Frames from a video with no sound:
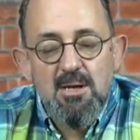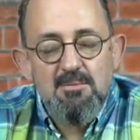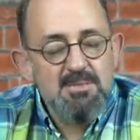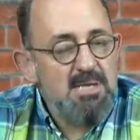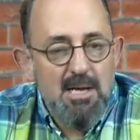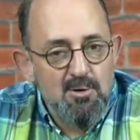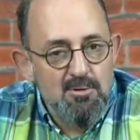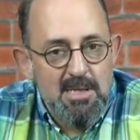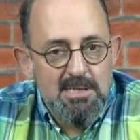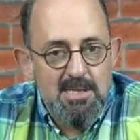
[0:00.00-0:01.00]
Ama biz daha
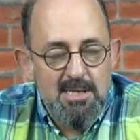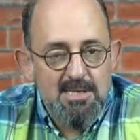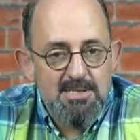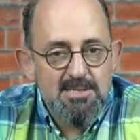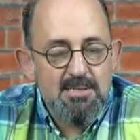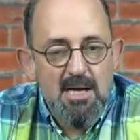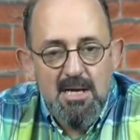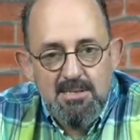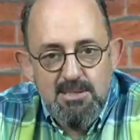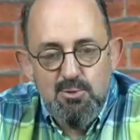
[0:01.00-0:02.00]
kolay yayarız.
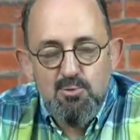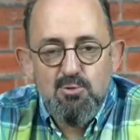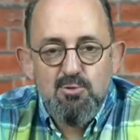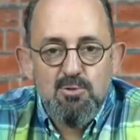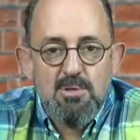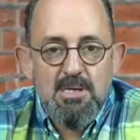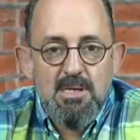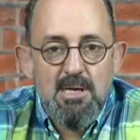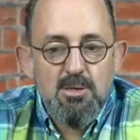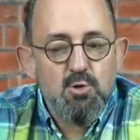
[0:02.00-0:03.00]
Dağıtıcı
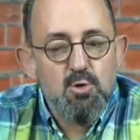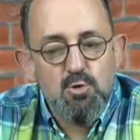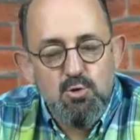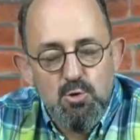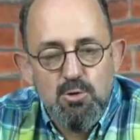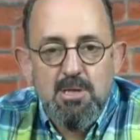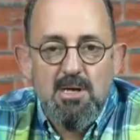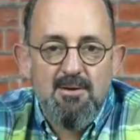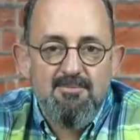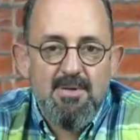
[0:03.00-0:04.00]
unsurlara, kötücül
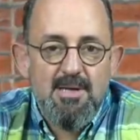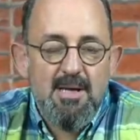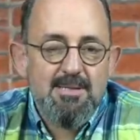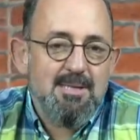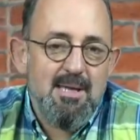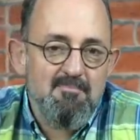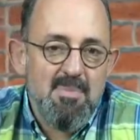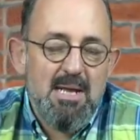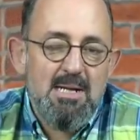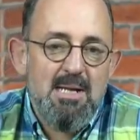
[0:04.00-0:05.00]
taraflara,
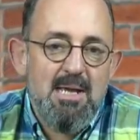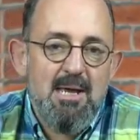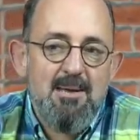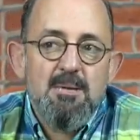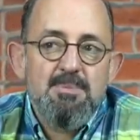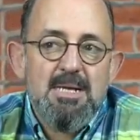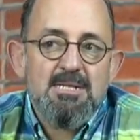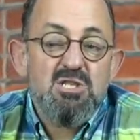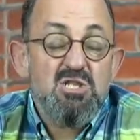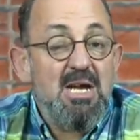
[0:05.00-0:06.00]
tembelliğe,
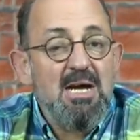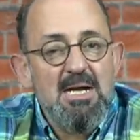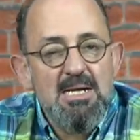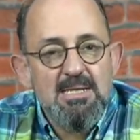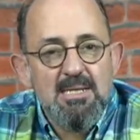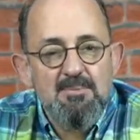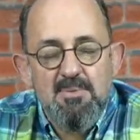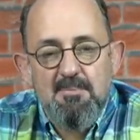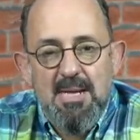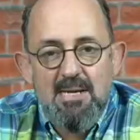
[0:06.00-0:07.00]
biraz cehalete bir
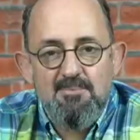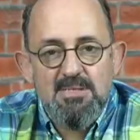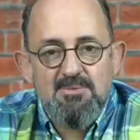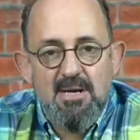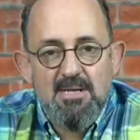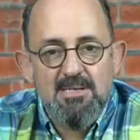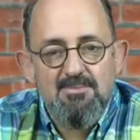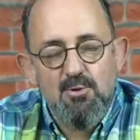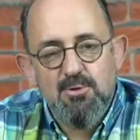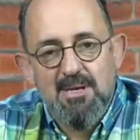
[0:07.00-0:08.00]
meylimiz vardır ve
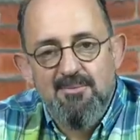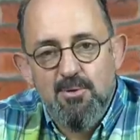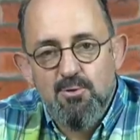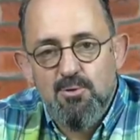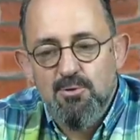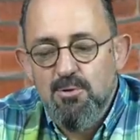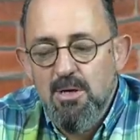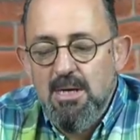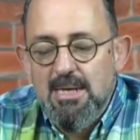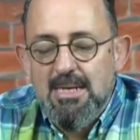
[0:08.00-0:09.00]
o tarafa doğru
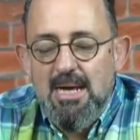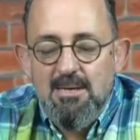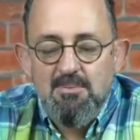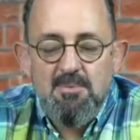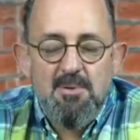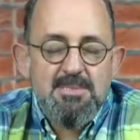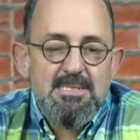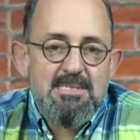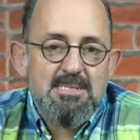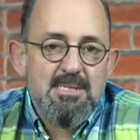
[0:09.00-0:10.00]
kaymamamız
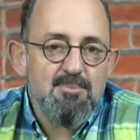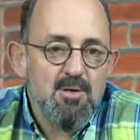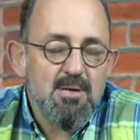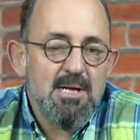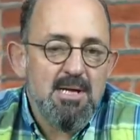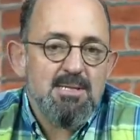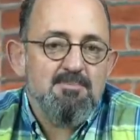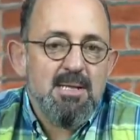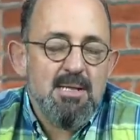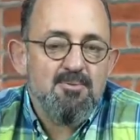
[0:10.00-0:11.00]
için de böyle
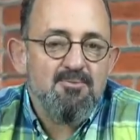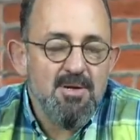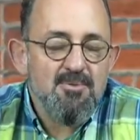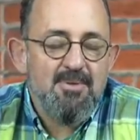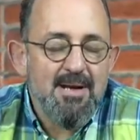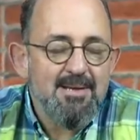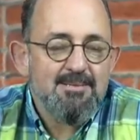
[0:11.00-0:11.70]
kadimden ufak ufak